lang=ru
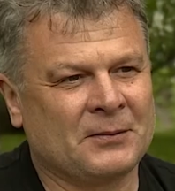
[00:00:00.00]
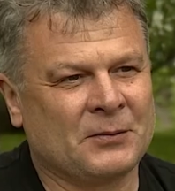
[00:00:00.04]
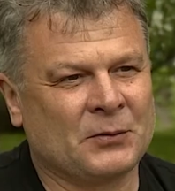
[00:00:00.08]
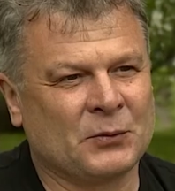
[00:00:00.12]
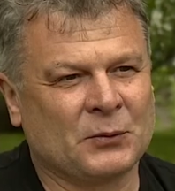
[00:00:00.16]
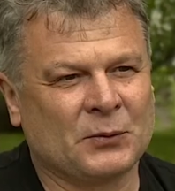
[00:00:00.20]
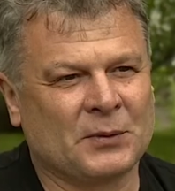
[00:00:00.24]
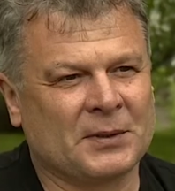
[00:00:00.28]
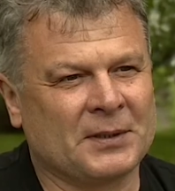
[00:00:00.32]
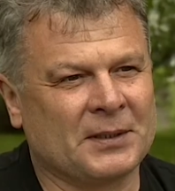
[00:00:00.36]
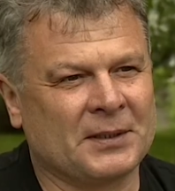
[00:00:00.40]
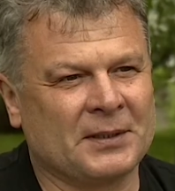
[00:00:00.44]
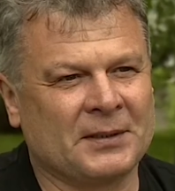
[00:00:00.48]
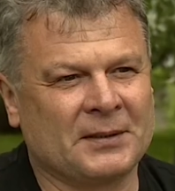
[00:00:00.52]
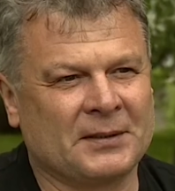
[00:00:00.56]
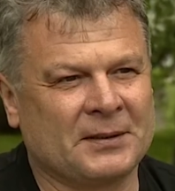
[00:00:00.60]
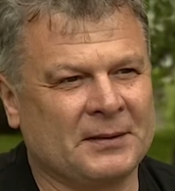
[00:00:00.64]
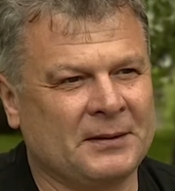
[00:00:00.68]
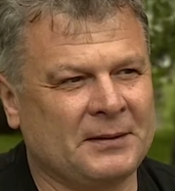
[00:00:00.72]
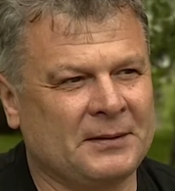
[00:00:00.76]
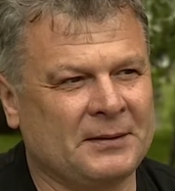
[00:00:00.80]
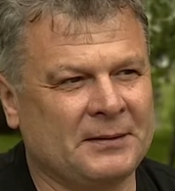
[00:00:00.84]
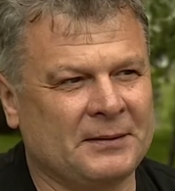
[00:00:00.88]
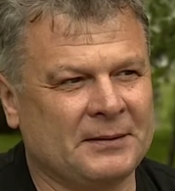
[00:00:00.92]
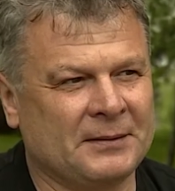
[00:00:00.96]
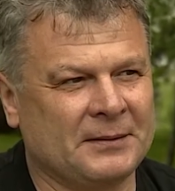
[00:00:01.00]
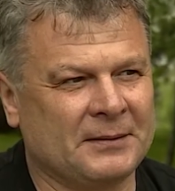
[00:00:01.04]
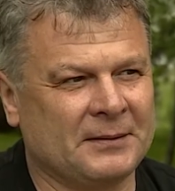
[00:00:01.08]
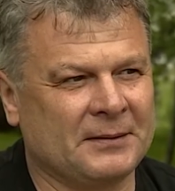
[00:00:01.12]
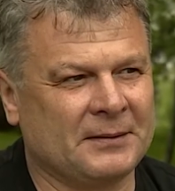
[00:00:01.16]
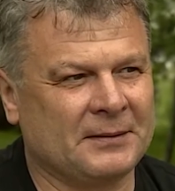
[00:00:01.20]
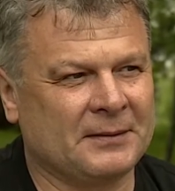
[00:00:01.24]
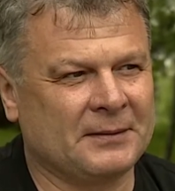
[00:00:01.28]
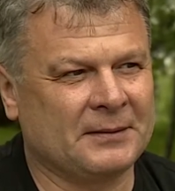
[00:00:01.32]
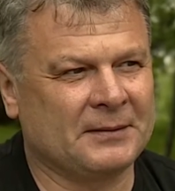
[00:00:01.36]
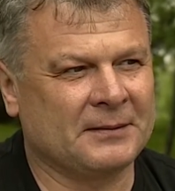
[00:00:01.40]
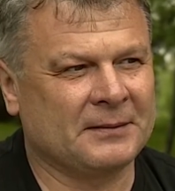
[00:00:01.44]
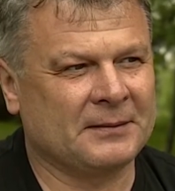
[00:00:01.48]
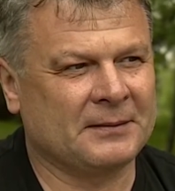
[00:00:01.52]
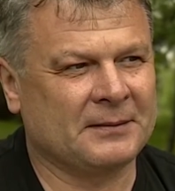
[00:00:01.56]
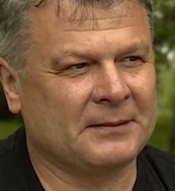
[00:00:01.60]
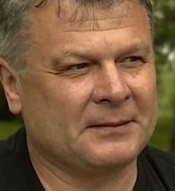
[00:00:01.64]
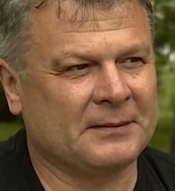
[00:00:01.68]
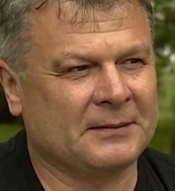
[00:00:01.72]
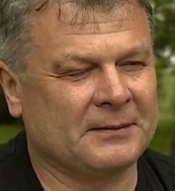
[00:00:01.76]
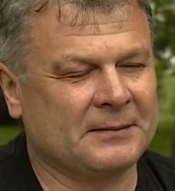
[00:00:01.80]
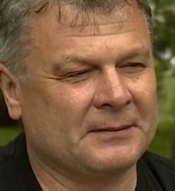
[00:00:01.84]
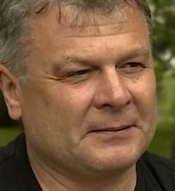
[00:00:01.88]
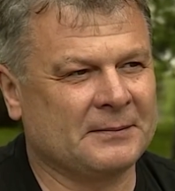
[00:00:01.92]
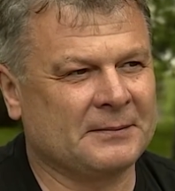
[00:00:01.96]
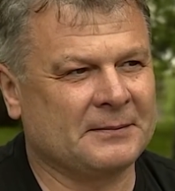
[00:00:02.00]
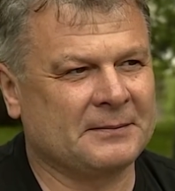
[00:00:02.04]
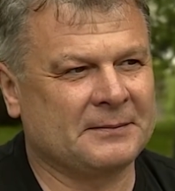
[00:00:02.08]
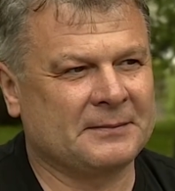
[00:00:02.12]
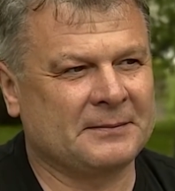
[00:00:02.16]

Тундра – это… Э,